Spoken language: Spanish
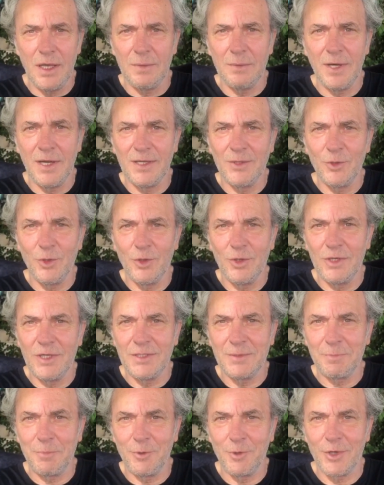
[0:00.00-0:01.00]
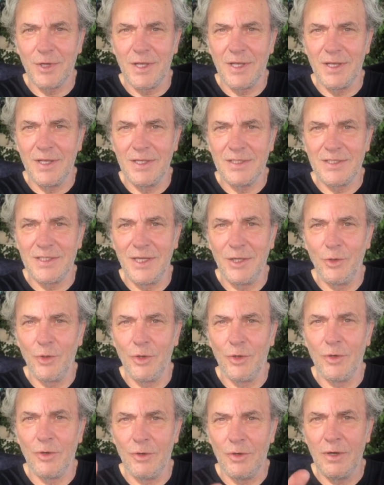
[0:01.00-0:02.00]
hablando es porque he
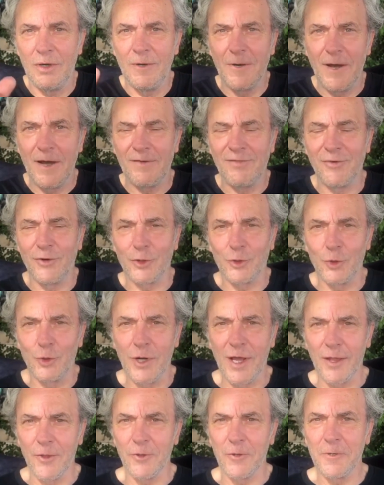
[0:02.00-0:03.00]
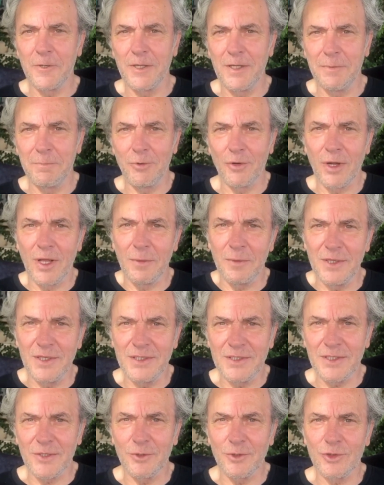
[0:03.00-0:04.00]
sido afortunado y porque
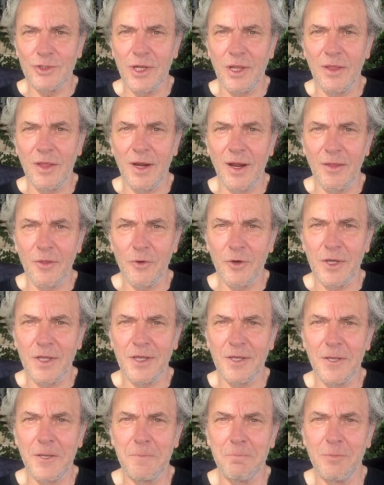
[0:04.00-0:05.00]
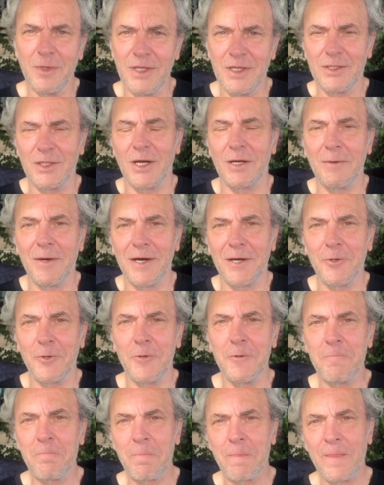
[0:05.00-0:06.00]
habéis considerado que mi
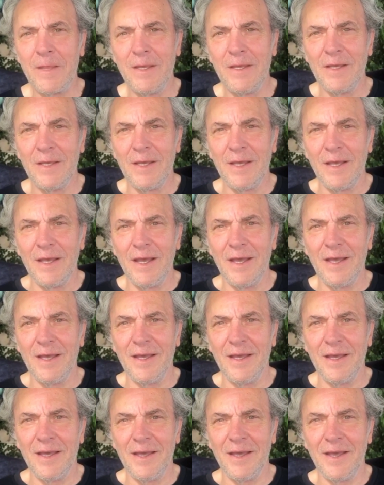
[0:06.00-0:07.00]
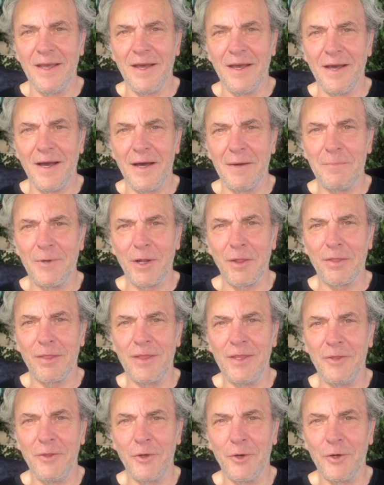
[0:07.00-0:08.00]
trabajo eh, ha
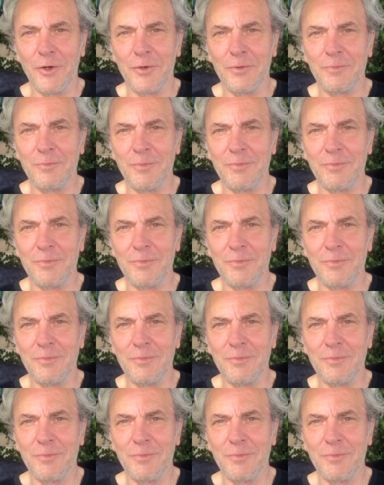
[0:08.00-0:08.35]
merecido